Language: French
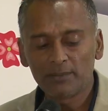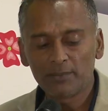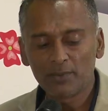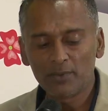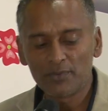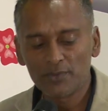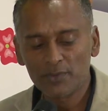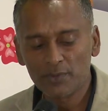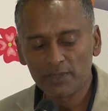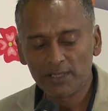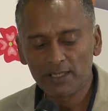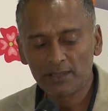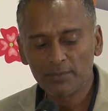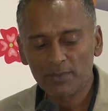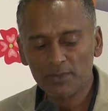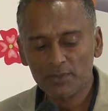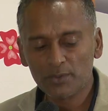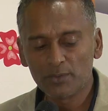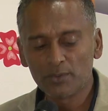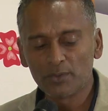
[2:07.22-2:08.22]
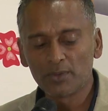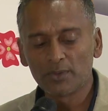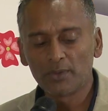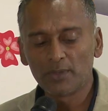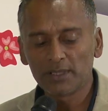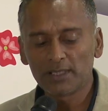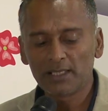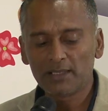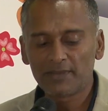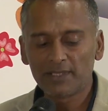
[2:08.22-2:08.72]
professionnelle, parce que
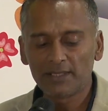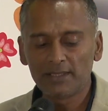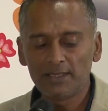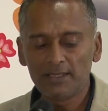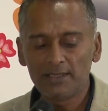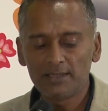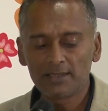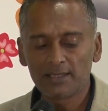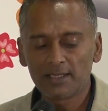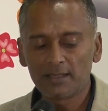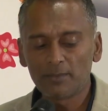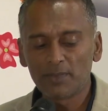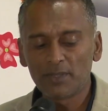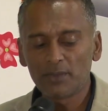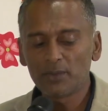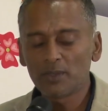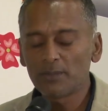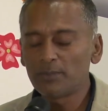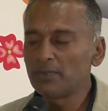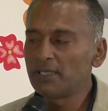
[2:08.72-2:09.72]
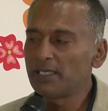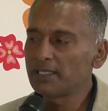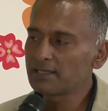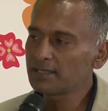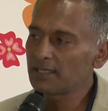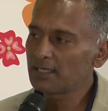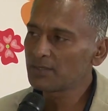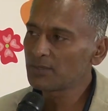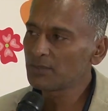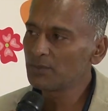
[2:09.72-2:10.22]
notre vanille, c'est meilleur pour
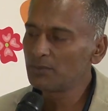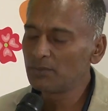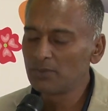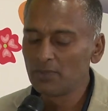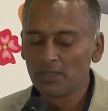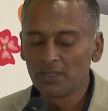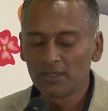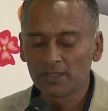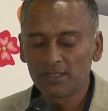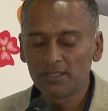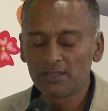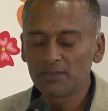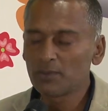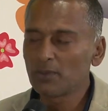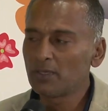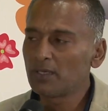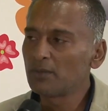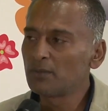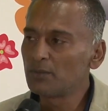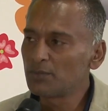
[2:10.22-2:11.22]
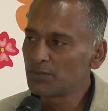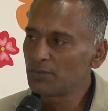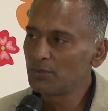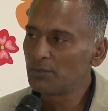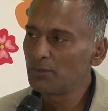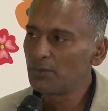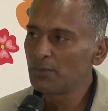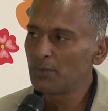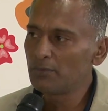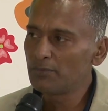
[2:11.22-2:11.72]
l'extraction, qu'il soit au chaud
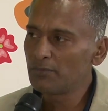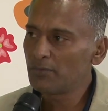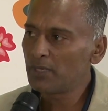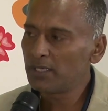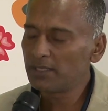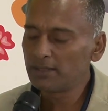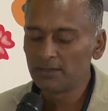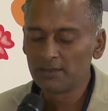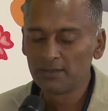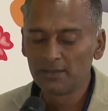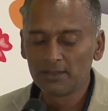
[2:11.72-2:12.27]
ou au froid.